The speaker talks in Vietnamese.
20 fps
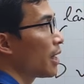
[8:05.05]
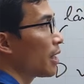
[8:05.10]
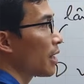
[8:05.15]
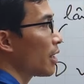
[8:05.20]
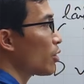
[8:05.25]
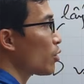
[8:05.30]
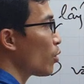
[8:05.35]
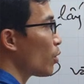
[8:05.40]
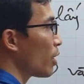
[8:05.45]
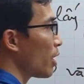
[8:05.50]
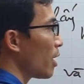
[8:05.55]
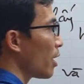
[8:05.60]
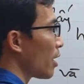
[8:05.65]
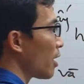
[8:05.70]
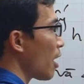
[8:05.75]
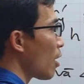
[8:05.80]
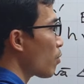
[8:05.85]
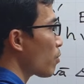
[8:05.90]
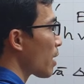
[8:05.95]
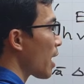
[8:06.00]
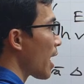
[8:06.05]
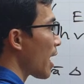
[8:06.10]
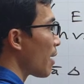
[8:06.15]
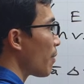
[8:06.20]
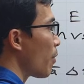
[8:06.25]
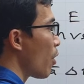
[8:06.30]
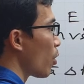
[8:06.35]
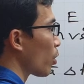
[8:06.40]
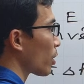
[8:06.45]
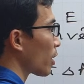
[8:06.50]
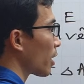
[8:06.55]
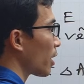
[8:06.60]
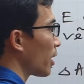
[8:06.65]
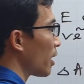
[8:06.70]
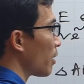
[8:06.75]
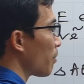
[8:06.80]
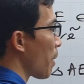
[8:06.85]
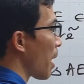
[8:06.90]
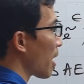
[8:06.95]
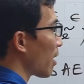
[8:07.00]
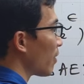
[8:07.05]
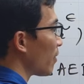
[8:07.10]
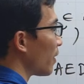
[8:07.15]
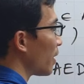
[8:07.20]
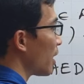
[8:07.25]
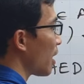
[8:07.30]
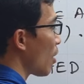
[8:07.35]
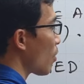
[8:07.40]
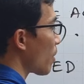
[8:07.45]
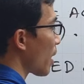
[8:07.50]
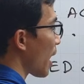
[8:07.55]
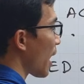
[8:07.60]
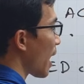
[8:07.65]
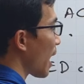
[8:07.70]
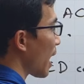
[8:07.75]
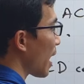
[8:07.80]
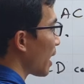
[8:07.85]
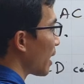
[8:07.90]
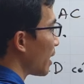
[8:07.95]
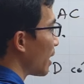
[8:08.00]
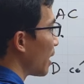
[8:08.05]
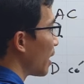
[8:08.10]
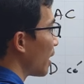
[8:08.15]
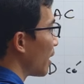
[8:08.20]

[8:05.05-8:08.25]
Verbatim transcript: thế rồi góc A1 thì bằng với góc A2